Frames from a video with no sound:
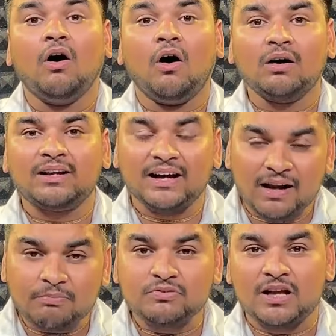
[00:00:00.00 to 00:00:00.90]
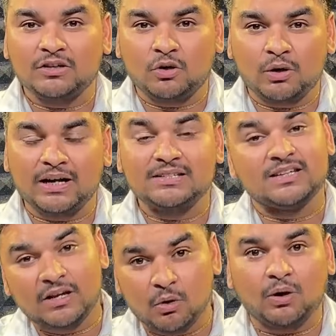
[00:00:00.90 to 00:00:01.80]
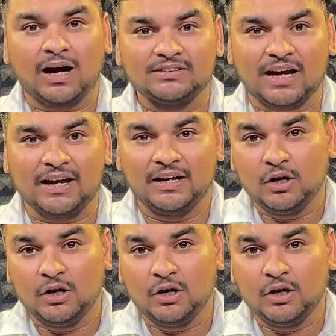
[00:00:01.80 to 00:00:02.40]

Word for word: और करप्शन को कैसे रोका जाए